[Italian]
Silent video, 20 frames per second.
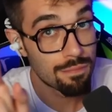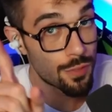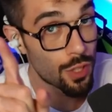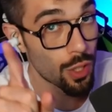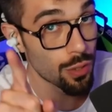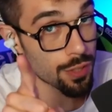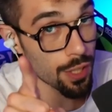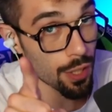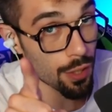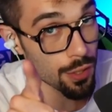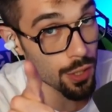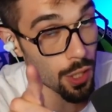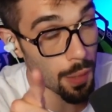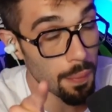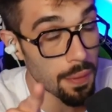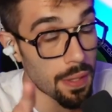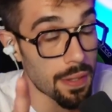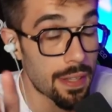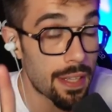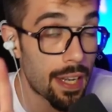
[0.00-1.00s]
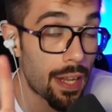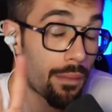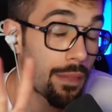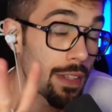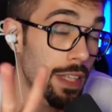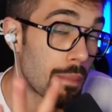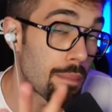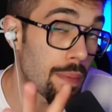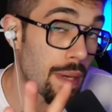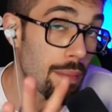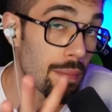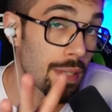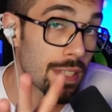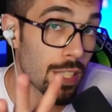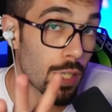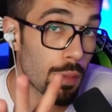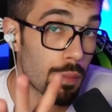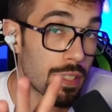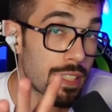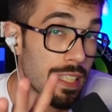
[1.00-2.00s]
C'è un sacco di roba da dire, quindi prima di
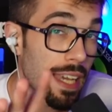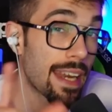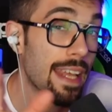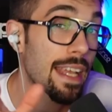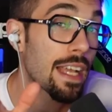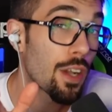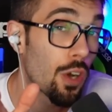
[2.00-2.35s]
cominciare,